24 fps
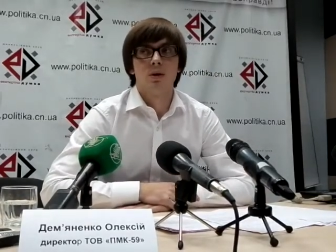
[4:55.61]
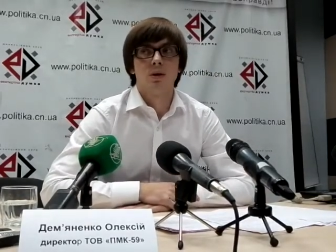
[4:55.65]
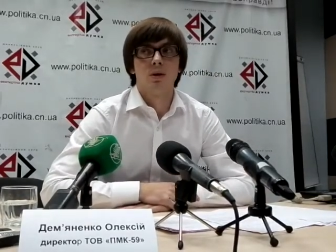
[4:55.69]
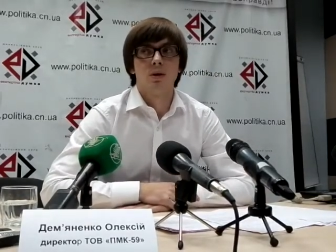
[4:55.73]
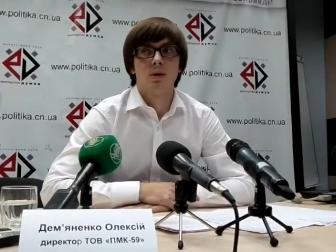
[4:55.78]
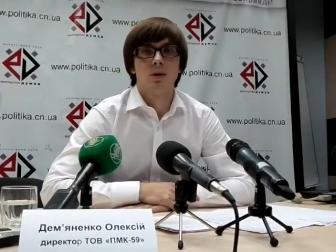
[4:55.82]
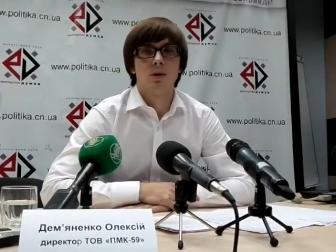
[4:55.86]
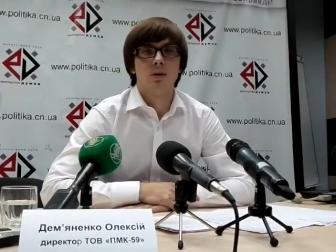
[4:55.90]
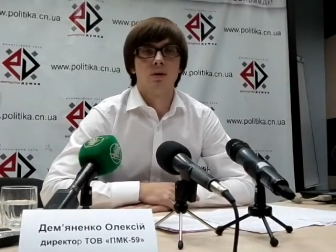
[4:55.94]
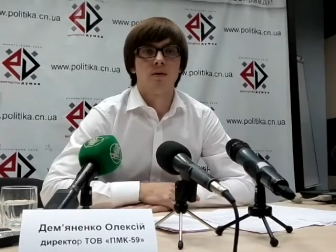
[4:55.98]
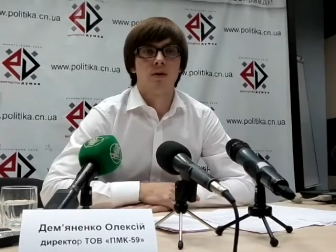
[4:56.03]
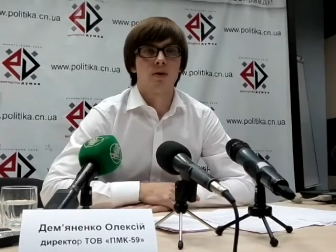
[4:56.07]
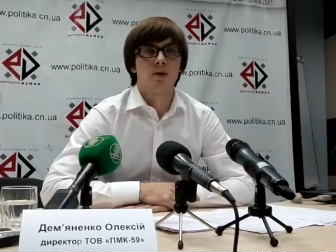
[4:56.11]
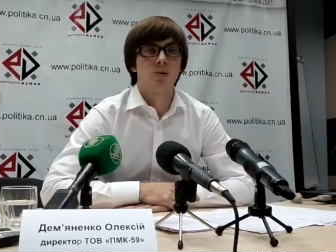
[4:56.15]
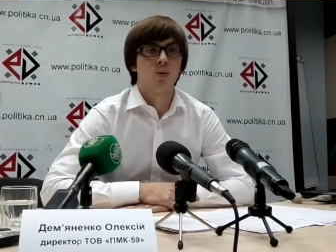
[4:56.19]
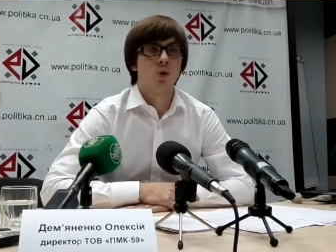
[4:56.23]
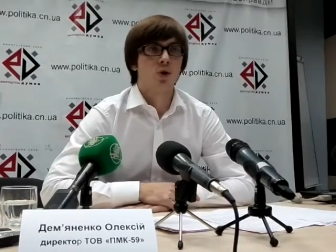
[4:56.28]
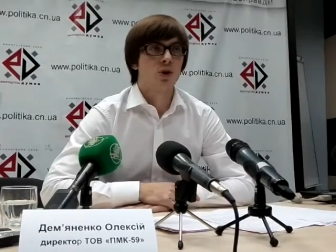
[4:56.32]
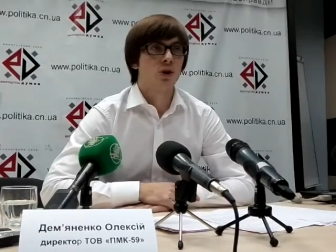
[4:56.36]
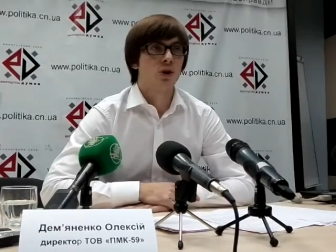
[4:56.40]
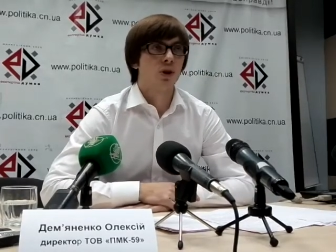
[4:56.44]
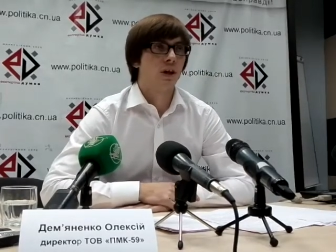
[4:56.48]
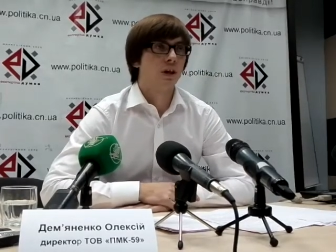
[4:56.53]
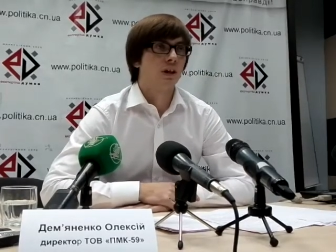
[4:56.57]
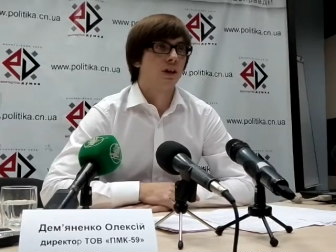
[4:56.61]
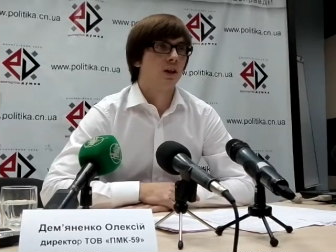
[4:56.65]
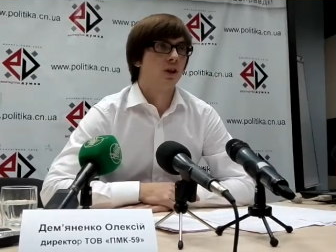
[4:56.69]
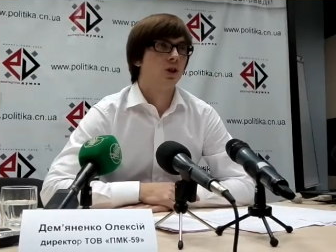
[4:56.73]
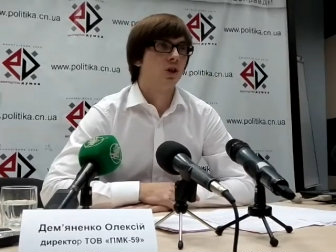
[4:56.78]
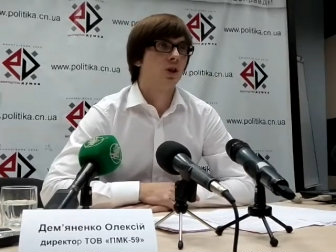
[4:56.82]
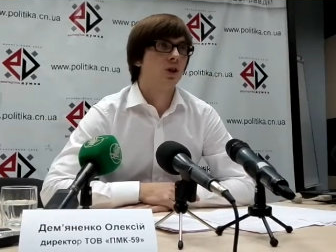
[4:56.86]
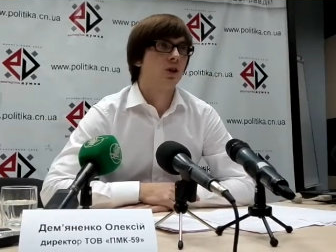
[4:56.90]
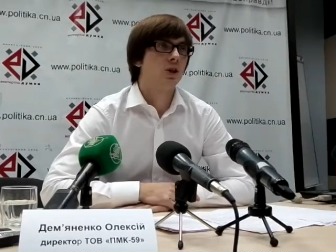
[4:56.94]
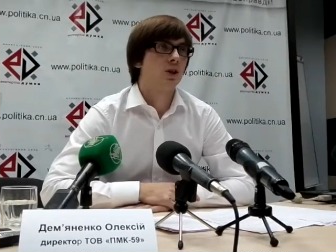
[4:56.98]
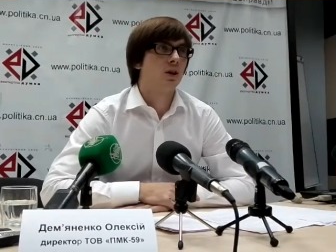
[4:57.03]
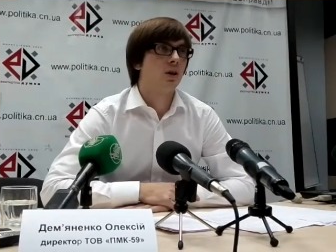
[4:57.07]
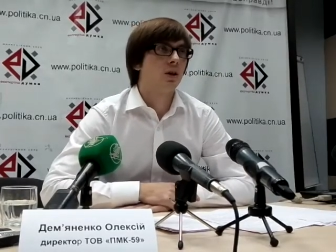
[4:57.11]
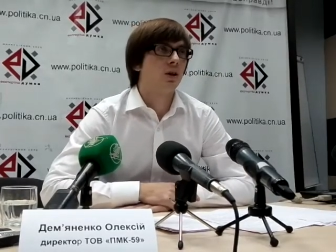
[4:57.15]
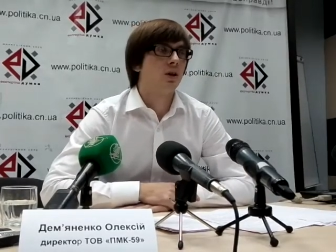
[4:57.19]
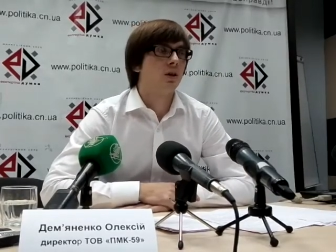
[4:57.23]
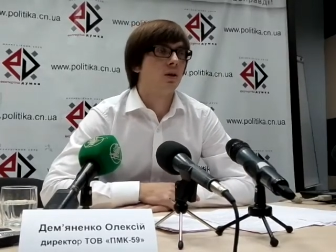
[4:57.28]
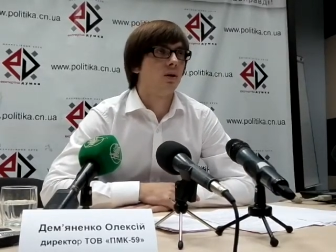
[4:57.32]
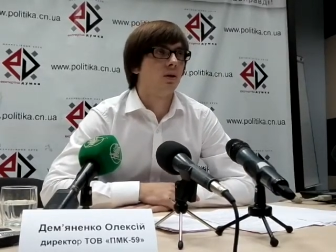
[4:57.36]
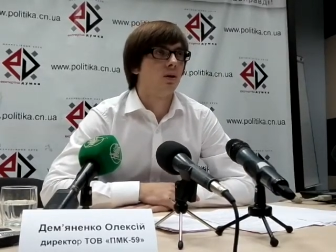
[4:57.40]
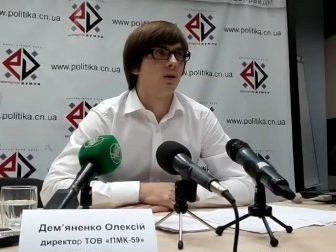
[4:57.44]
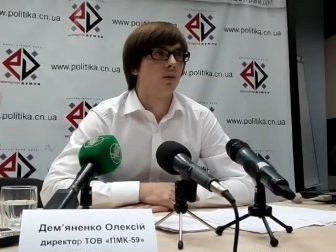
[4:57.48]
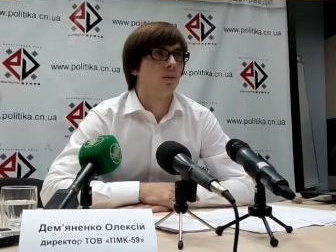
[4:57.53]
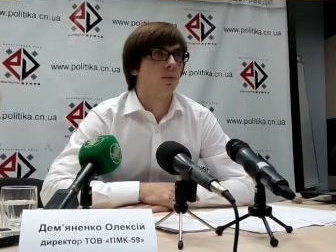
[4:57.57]
Э, возможно, это
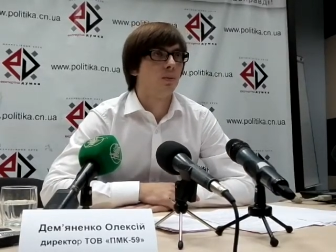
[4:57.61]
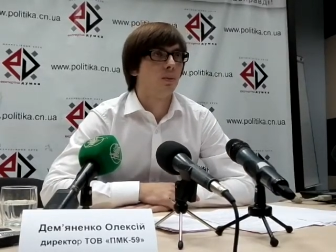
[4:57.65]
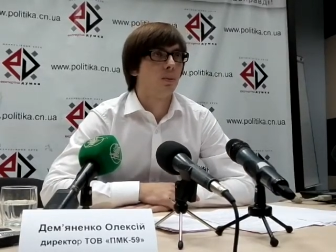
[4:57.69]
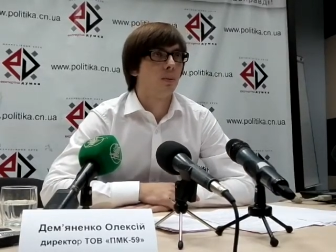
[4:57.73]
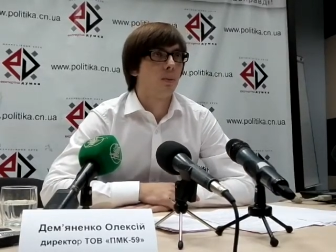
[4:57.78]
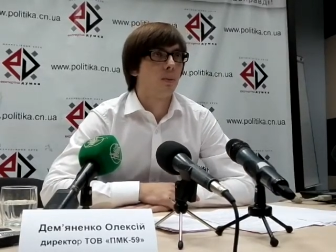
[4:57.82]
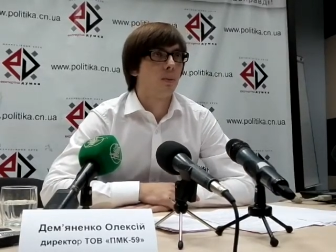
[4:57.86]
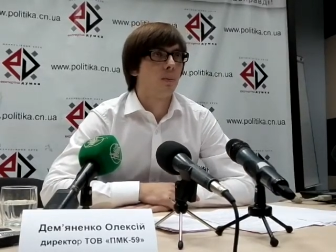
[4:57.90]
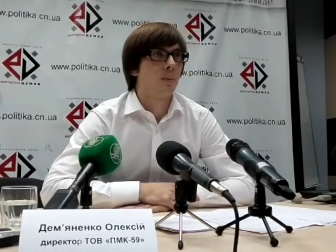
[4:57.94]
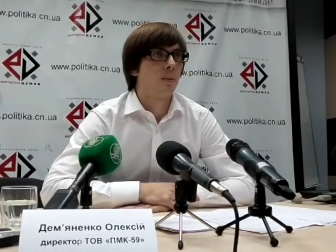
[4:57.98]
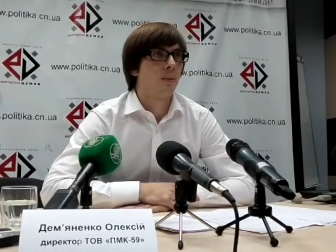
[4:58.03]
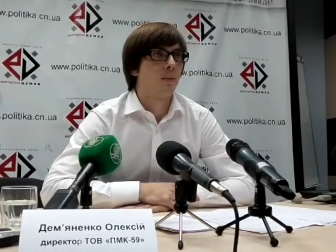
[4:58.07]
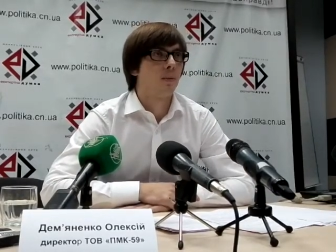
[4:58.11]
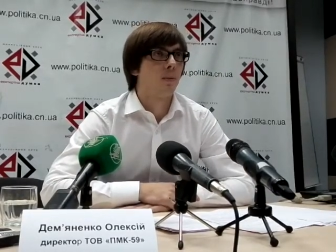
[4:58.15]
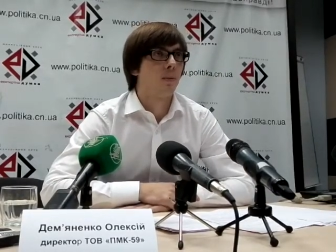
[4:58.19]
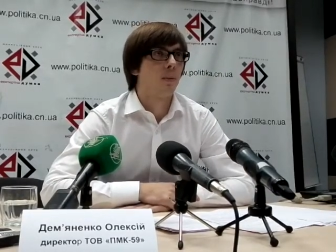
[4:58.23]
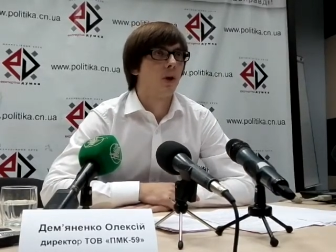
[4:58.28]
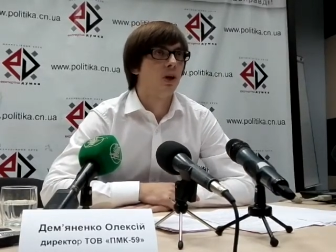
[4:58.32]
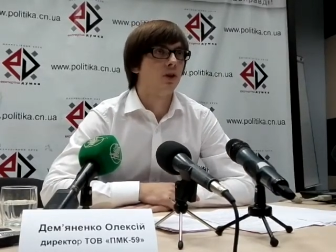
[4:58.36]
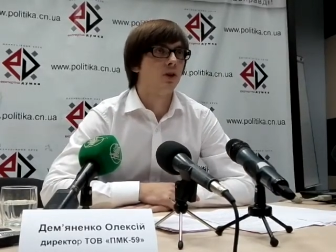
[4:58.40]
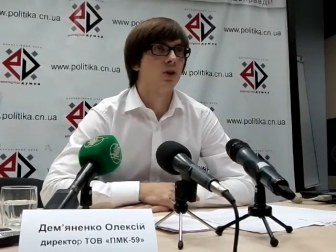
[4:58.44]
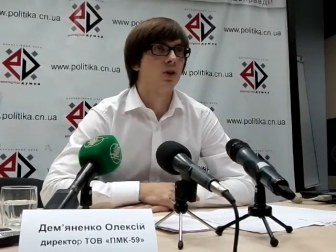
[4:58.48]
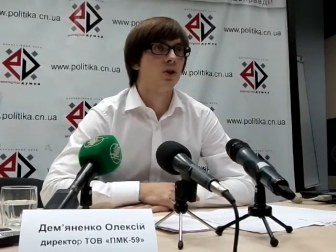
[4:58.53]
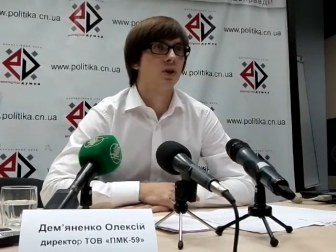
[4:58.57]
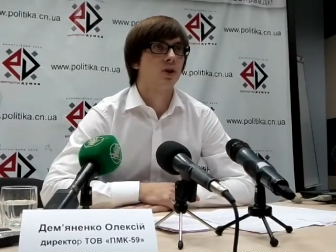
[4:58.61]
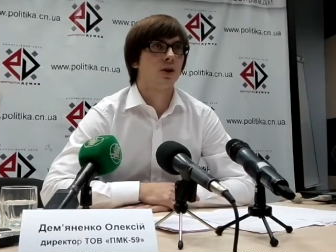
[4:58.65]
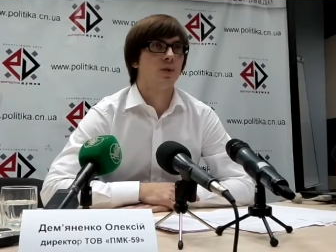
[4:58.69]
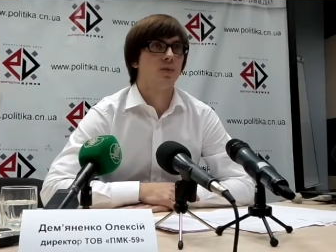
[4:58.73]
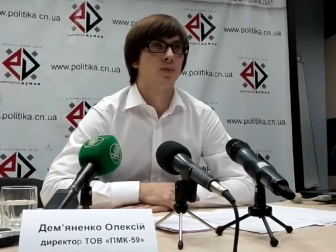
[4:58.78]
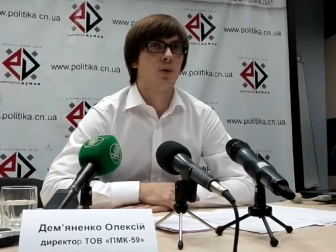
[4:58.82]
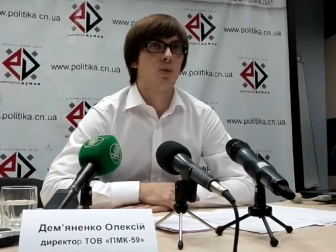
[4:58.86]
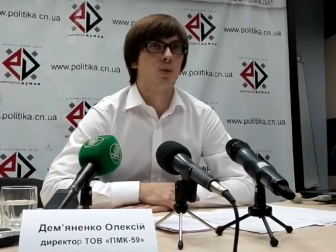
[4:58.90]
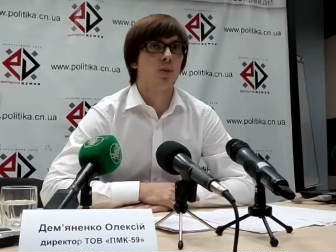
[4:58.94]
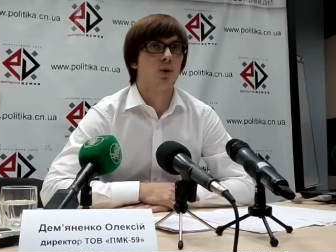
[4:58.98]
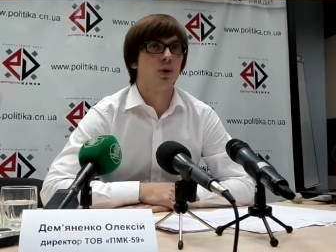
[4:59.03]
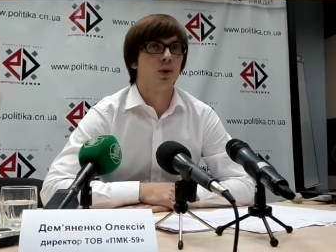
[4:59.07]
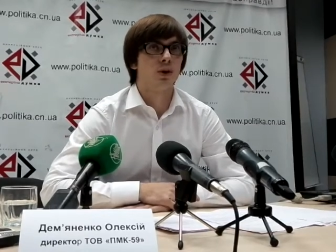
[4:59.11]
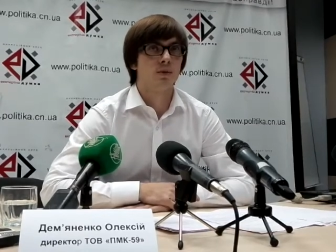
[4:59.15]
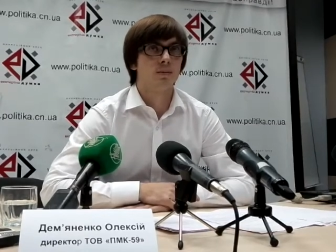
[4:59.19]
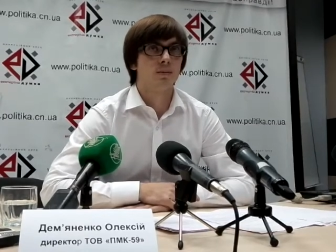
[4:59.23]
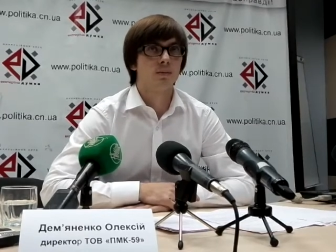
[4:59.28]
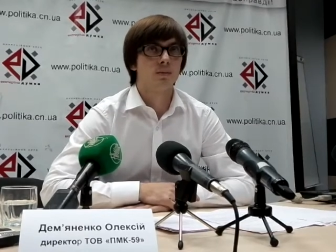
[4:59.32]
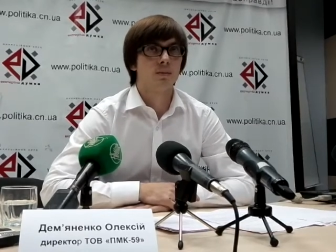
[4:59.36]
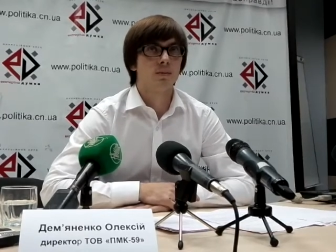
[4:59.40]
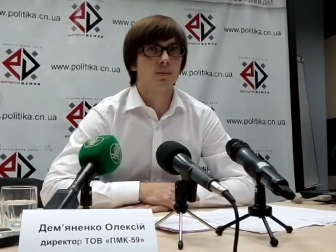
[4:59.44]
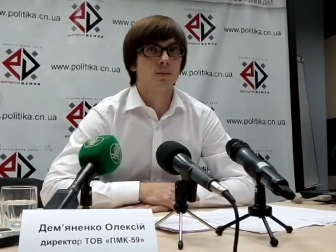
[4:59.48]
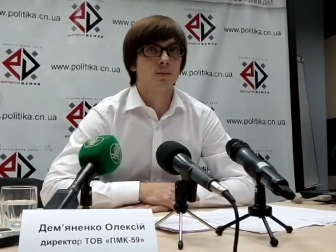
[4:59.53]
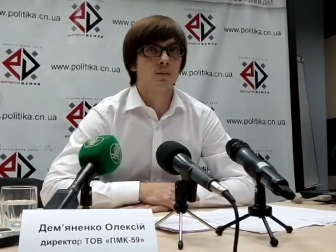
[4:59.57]
чисто политический
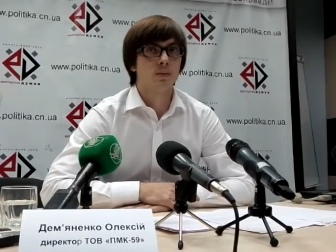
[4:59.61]
популизм.